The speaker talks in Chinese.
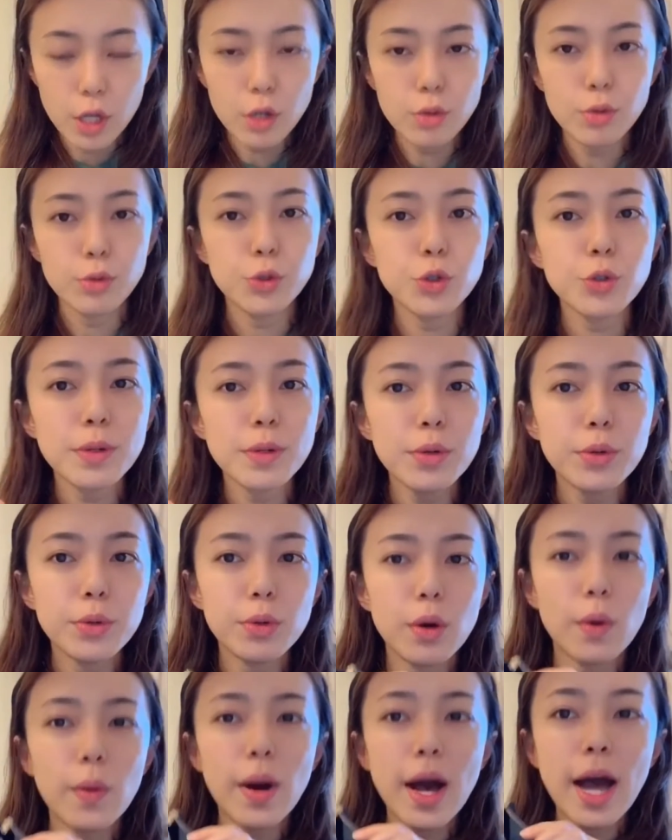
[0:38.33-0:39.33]
我出门旅
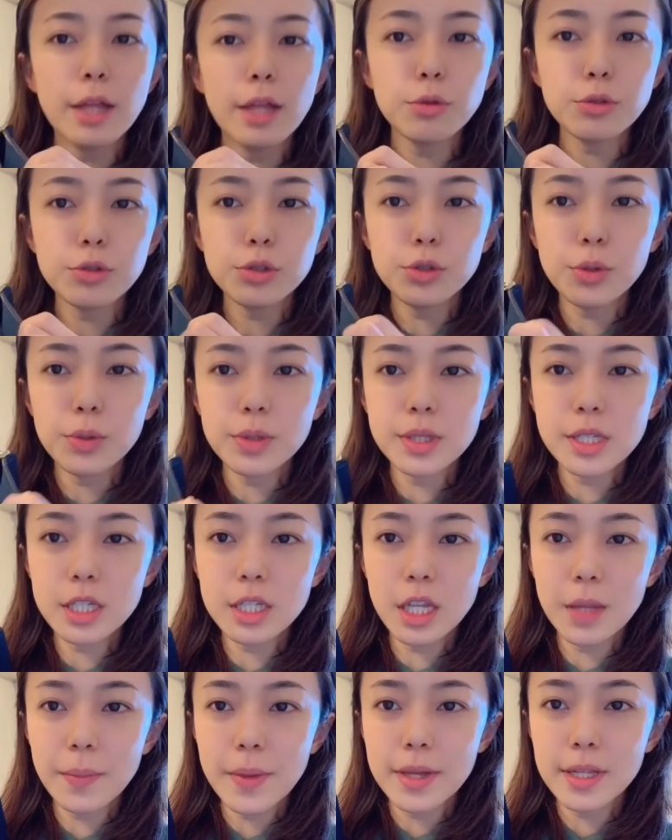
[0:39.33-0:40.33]
游啊，都是用这些
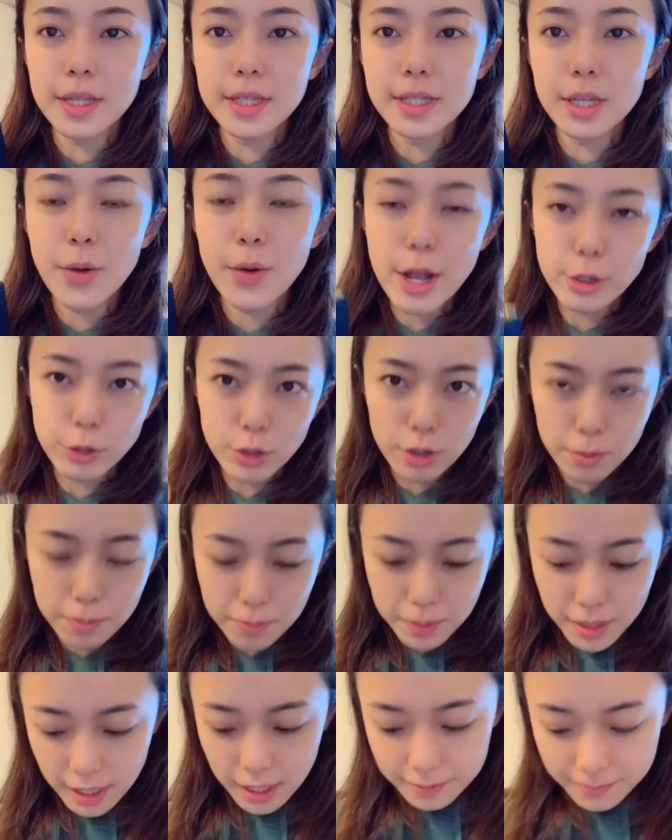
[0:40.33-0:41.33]
里面的一些化妆
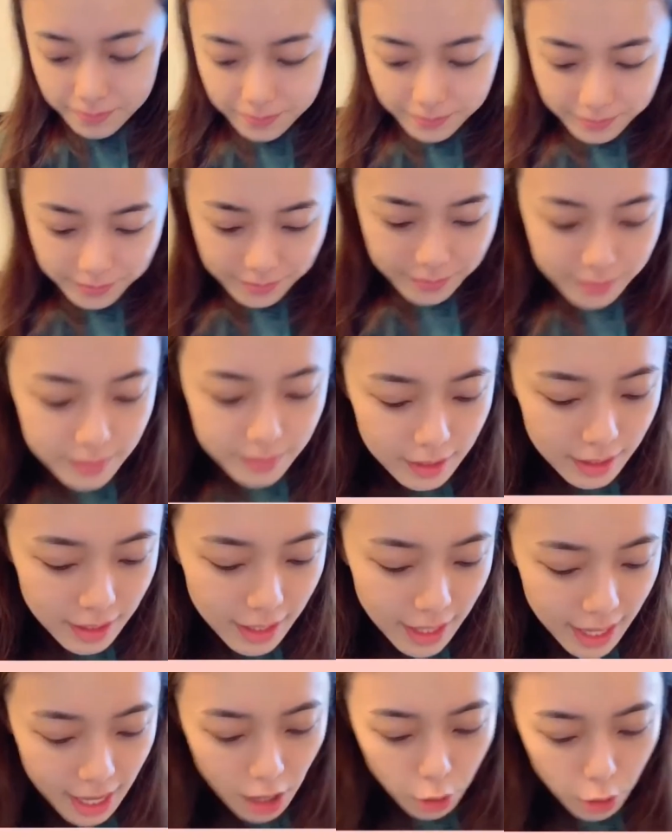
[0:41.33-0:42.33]
品。
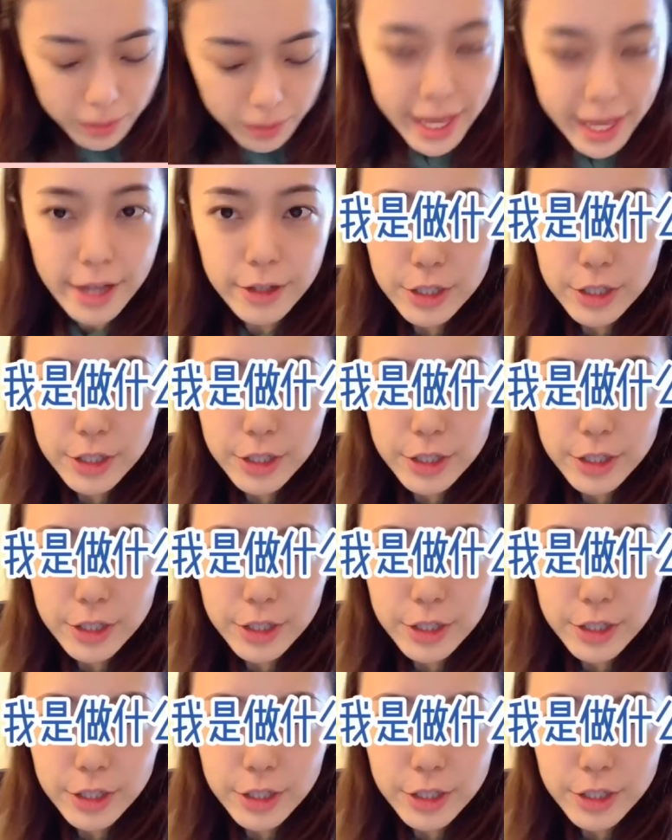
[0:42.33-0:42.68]
好，我们开